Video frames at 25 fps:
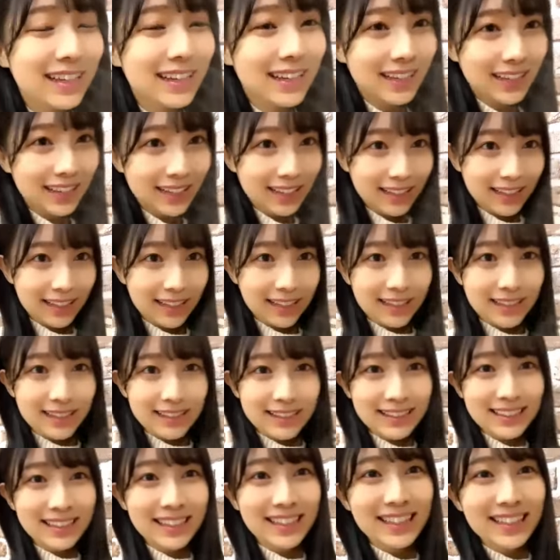
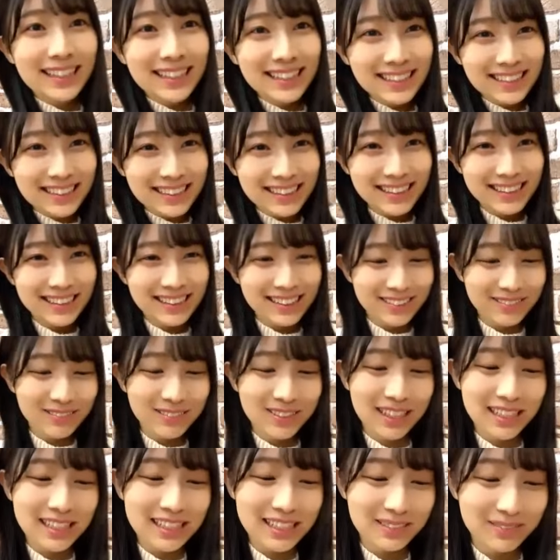ショールーム
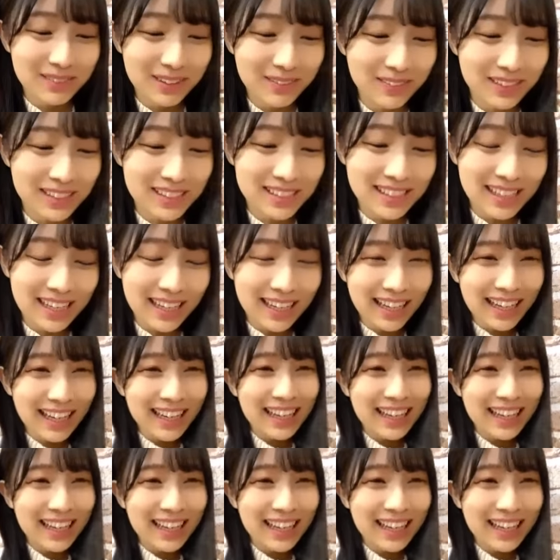始めました